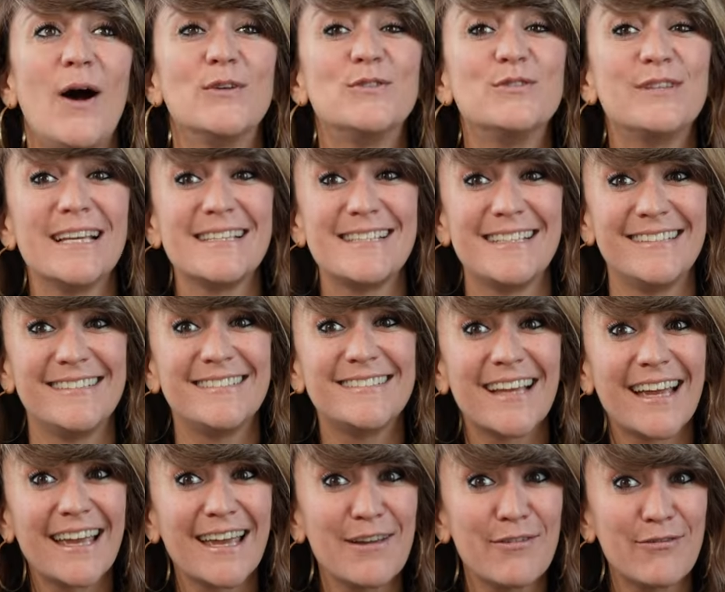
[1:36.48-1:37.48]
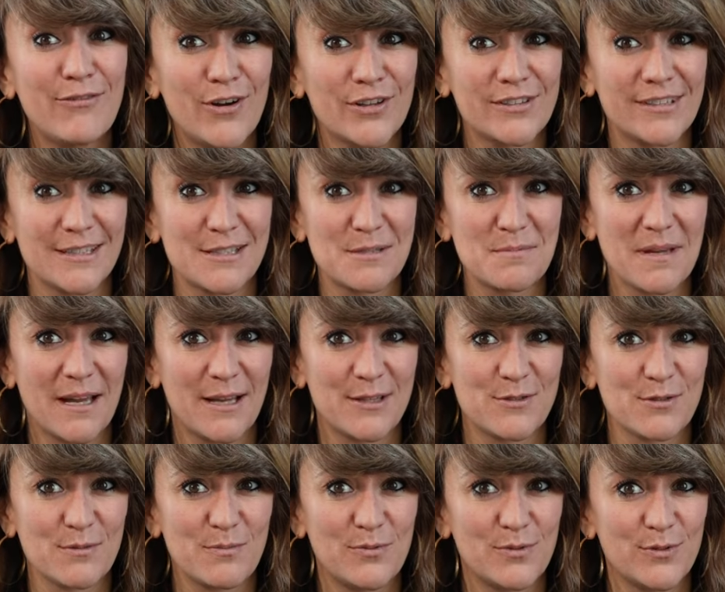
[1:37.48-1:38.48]
En tout cas, c'est une très forte
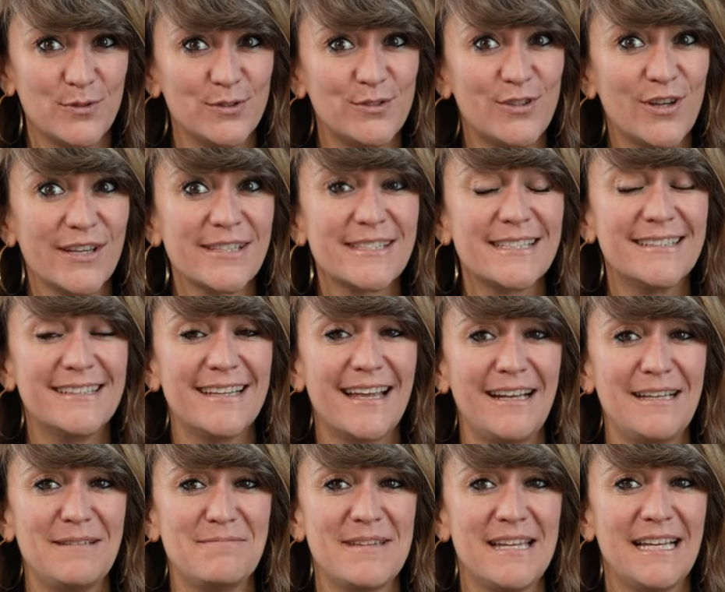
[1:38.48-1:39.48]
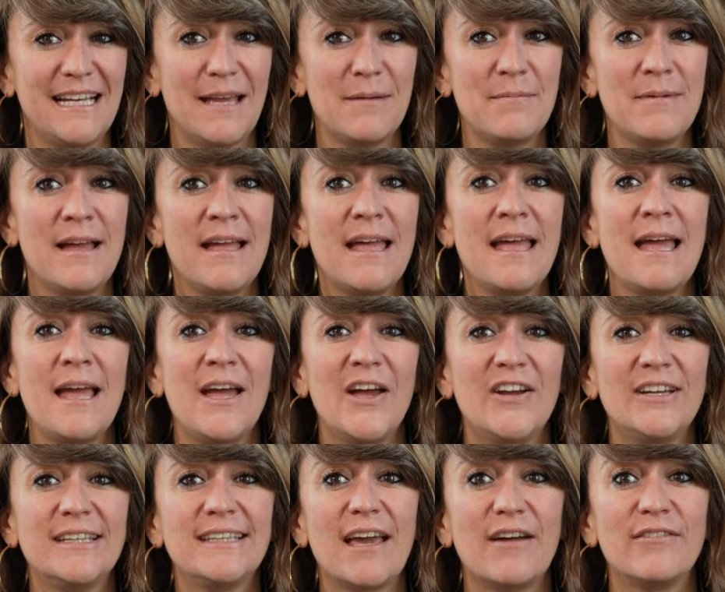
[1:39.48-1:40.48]
inspiration pour l'auteur, Sidney Alimeleb,
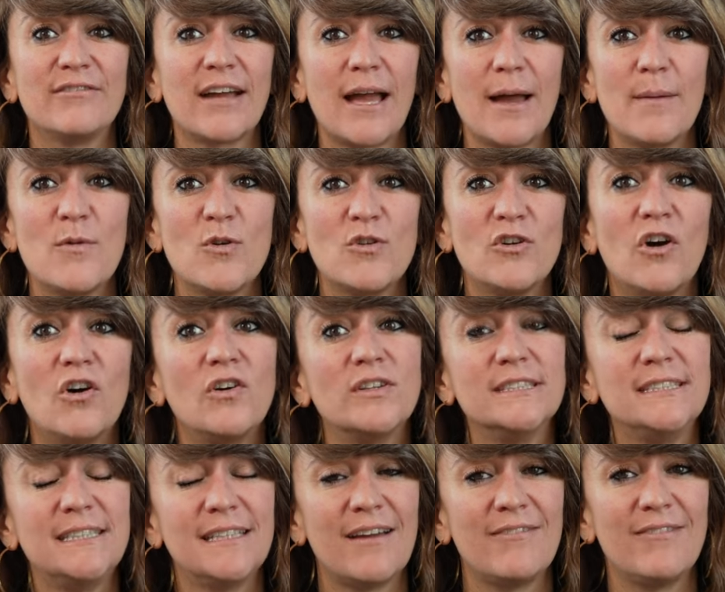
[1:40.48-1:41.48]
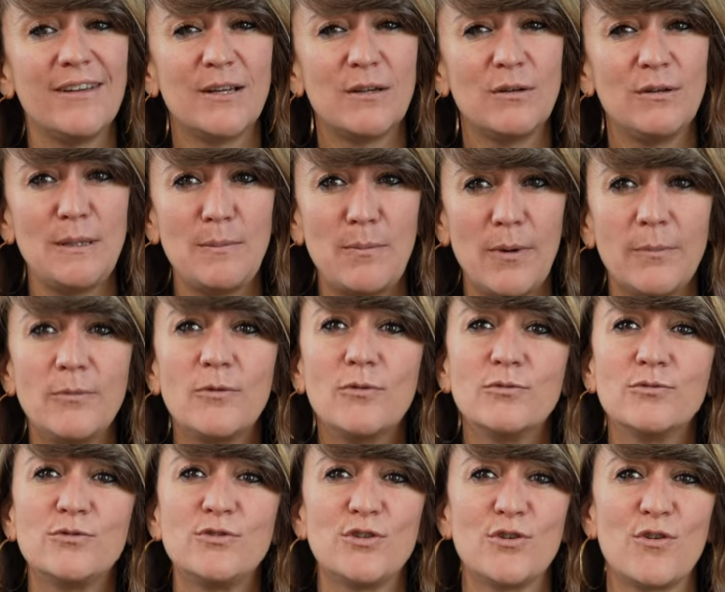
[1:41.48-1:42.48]
euh, qui a vraiment grandi avec le hip-hop
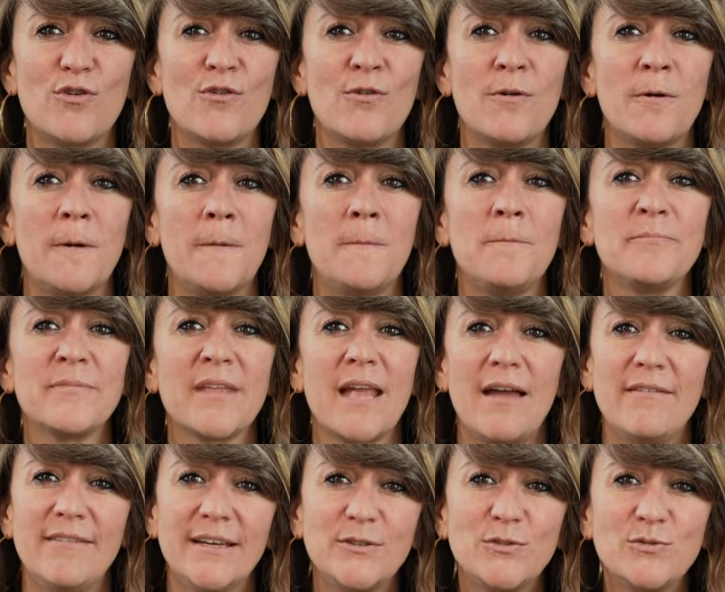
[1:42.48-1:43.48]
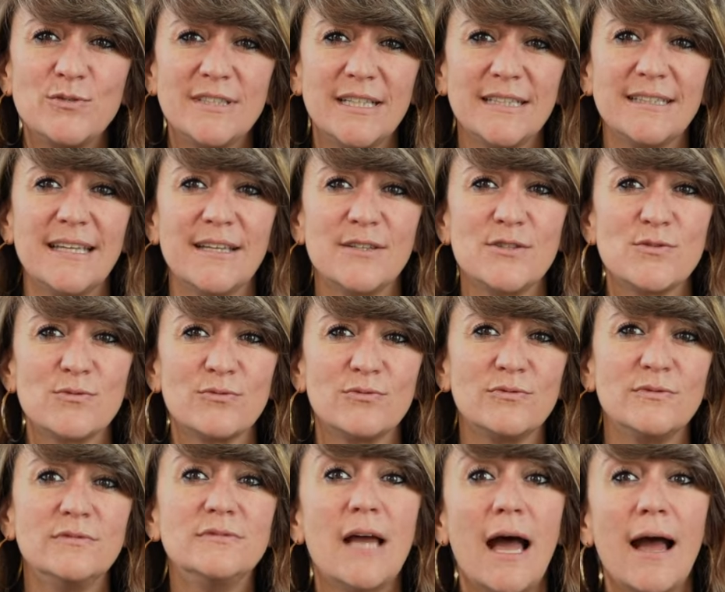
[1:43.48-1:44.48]
conscient, euh, avec toute cette
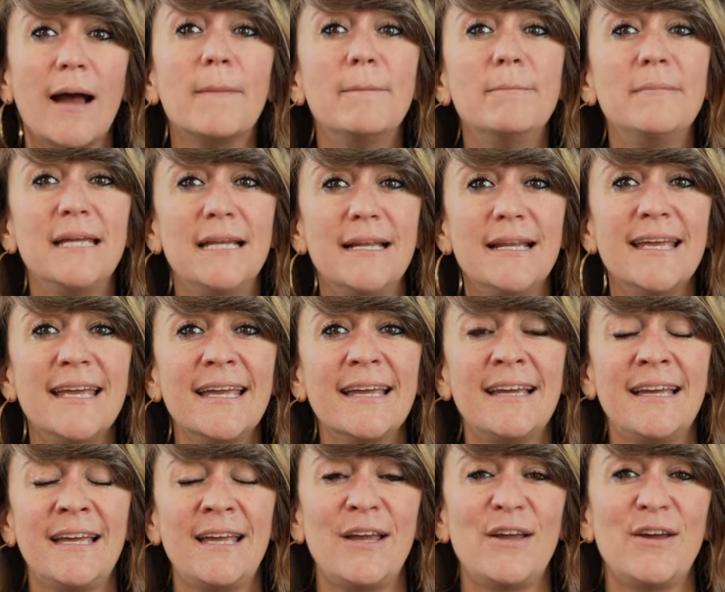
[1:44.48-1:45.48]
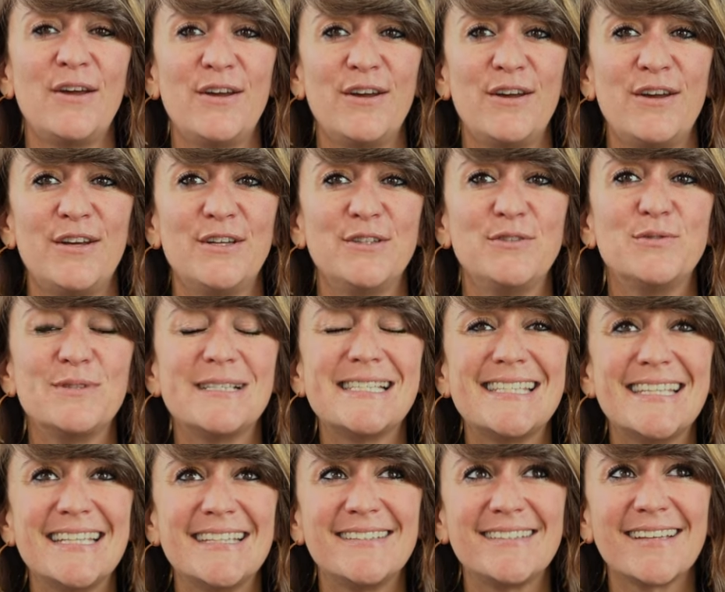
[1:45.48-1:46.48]
question d'art mêlé. Euh, donc
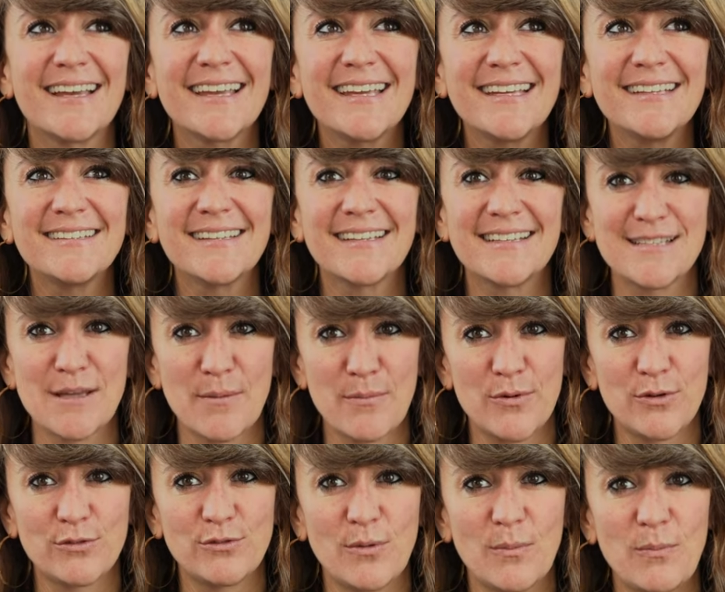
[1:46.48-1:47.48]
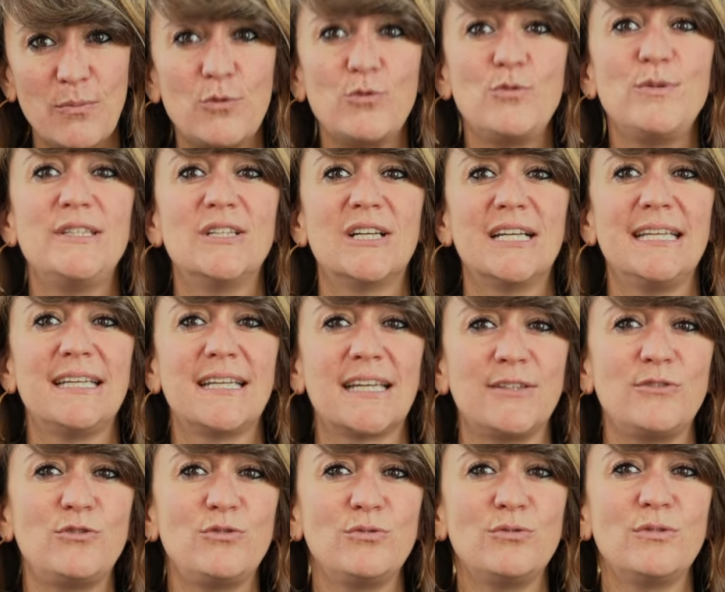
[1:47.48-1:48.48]
c'est très très important pour lui dans
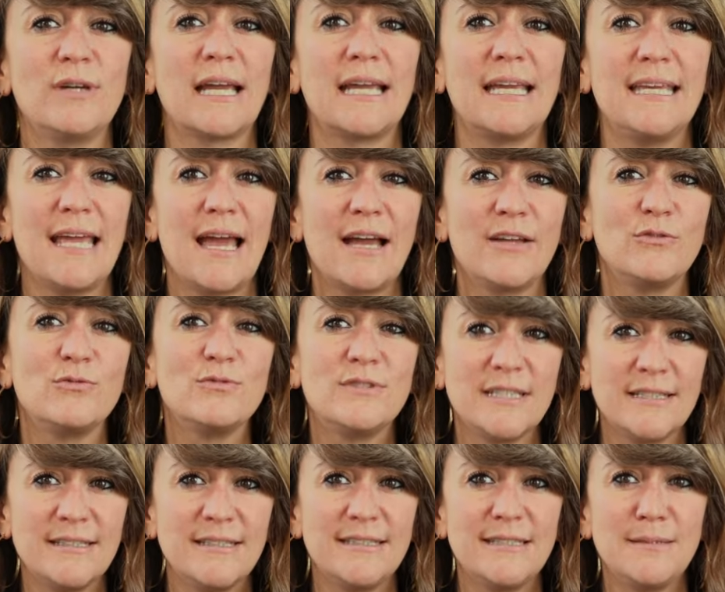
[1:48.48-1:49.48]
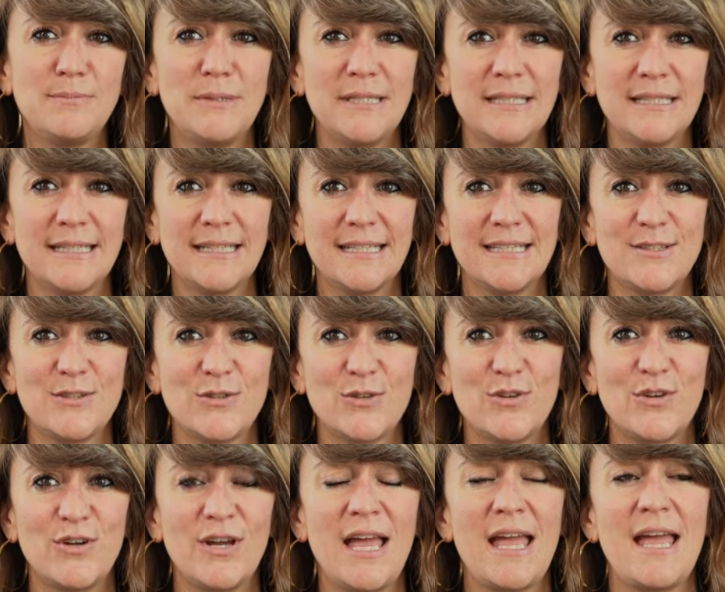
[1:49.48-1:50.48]
l'écriture et il y a toutes ces disciplines qui
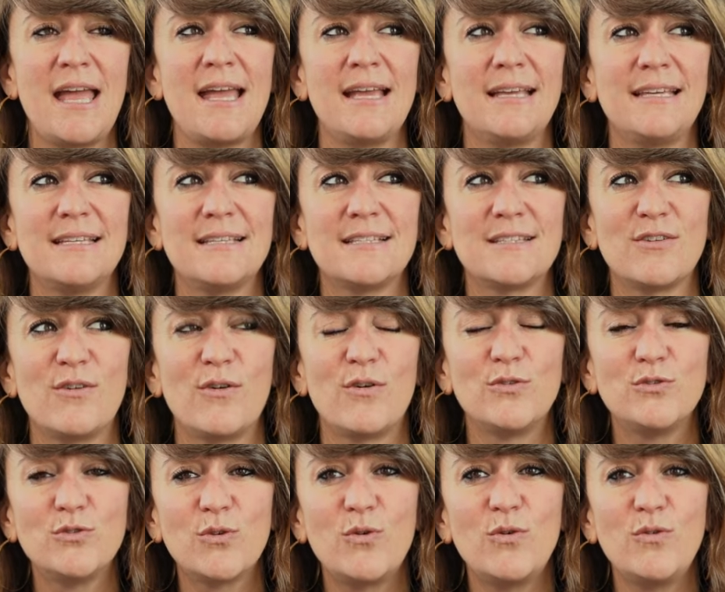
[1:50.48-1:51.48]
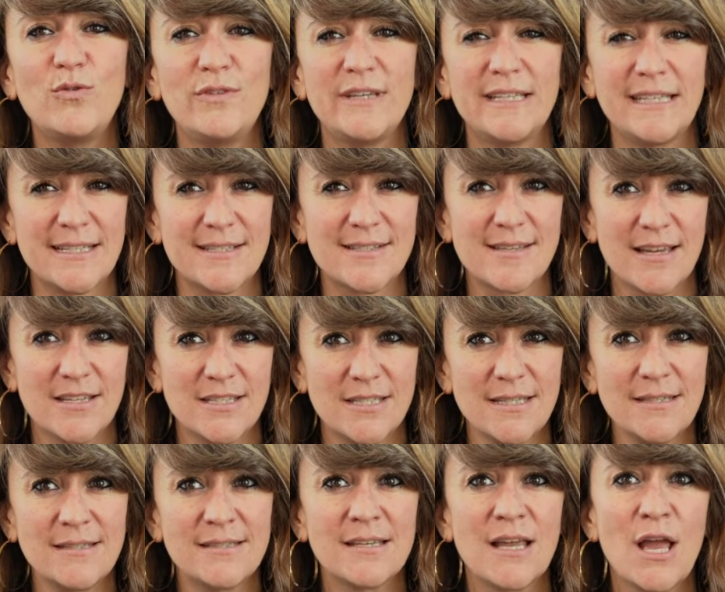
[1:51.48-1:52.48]
se, qui se retrouvent et qui
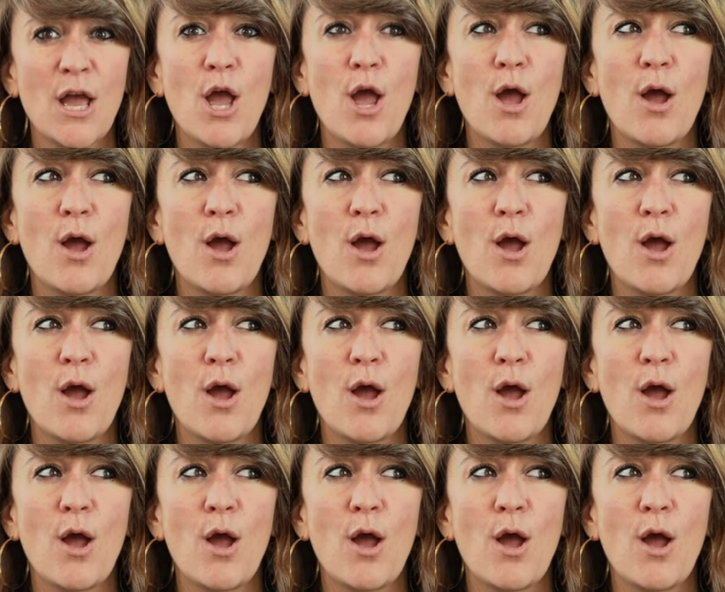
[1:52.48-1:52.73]
s'agitent.